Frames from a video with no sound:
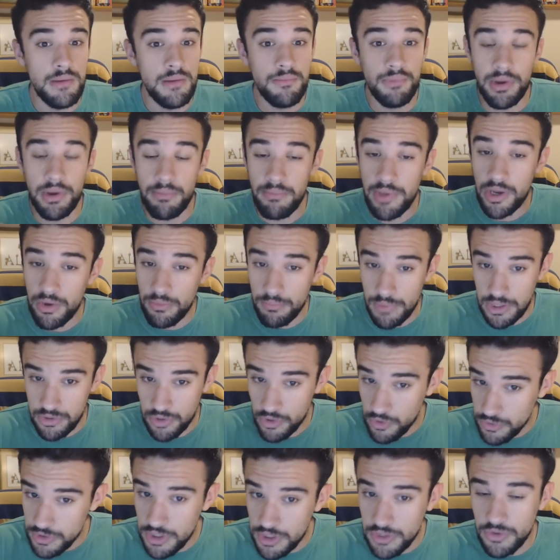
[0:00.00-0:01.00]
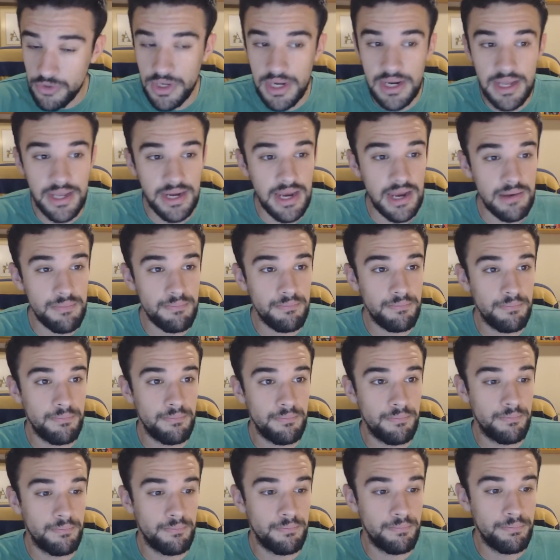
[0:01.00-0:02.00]
Pues me, estoy contento con el canal
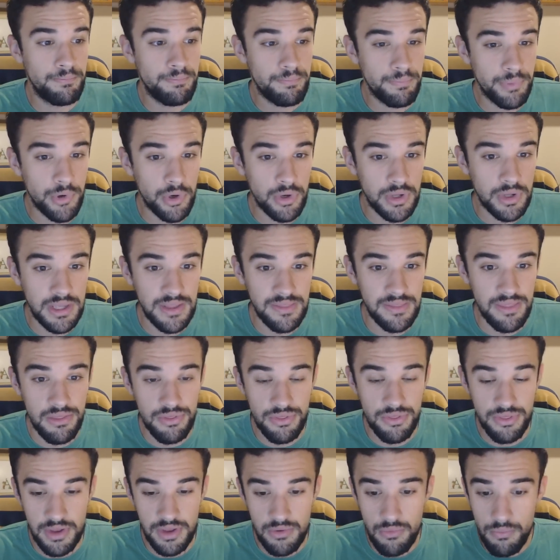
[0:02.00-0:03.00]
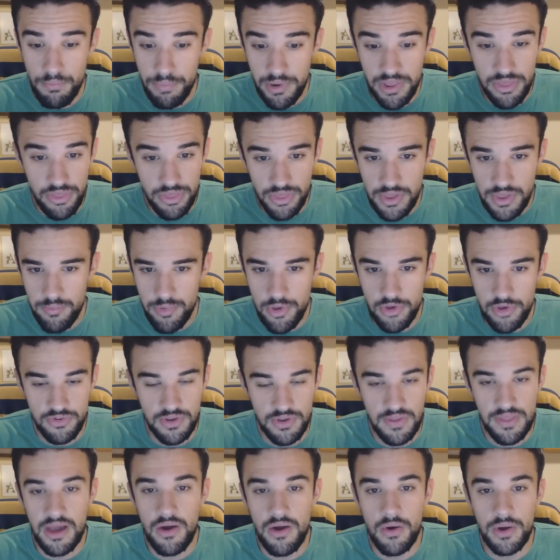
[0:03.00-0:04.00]
porque desde un principio
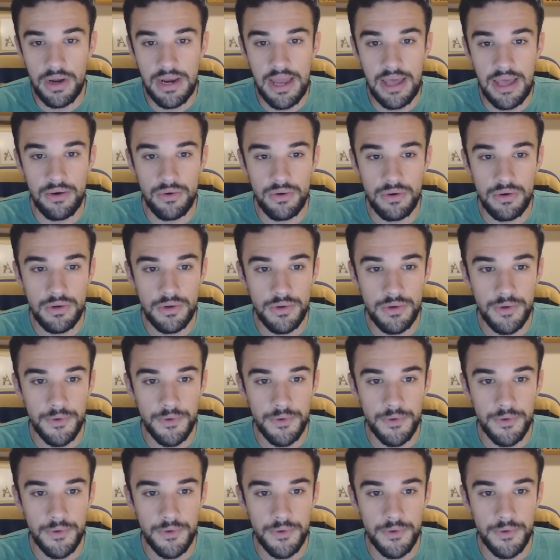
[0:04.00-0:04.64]
se ha dejado claro,